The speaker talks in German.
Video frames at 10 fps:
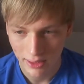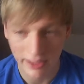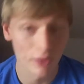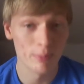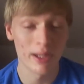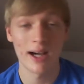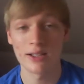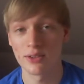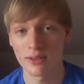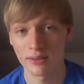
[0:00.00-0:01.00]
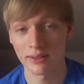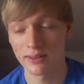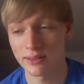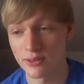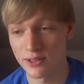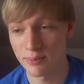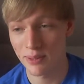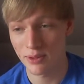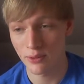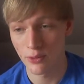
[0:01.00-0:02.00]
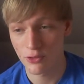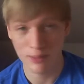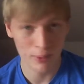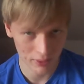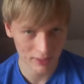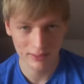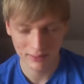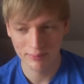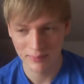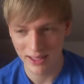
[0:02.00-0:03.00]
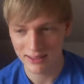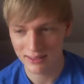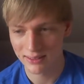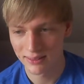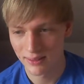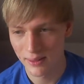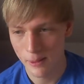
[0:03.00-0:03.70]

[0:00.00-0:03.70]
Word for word: Ach ja, und bei Hard Rock noch natürlich Papa Roach, aber auch die älteren,